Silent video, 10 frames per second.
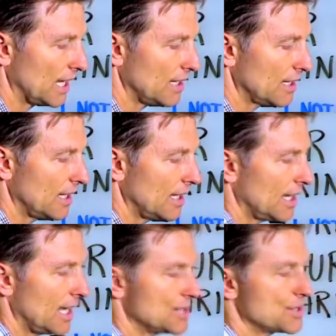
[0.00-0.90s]
Диета
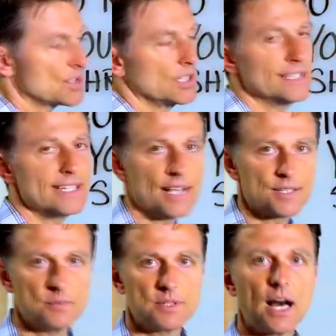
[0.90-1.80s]
все еще
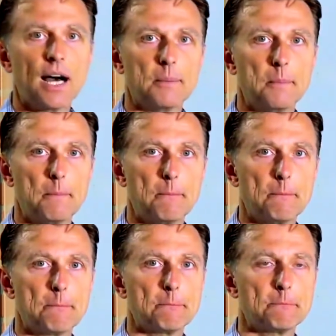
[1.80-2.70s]
работает, просто на все
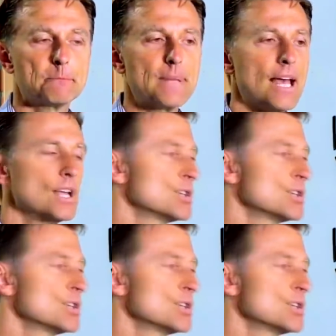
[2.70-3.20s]
нужно время.